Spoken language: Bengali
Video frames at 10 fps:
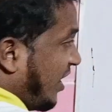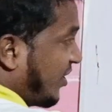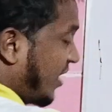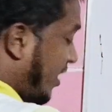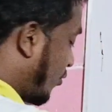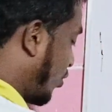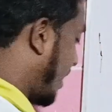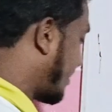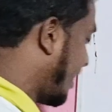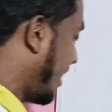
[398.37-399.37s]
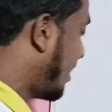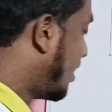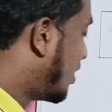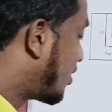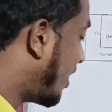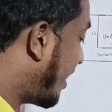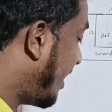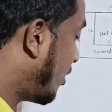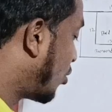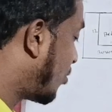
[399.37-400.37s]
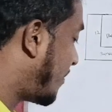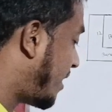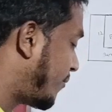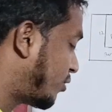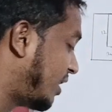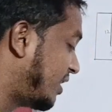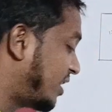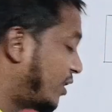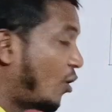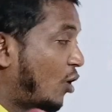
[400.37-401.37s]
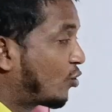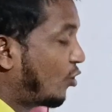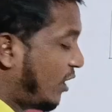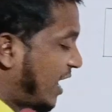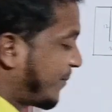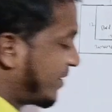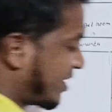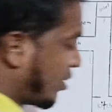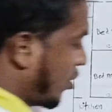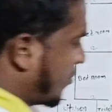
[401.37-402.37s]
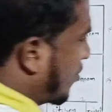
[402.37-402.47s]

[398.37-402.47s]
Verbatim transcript: রিং টেন গুলো আছে সেই রিং টেন বাবদে যে রড গুলো লাগবে সেটা হলো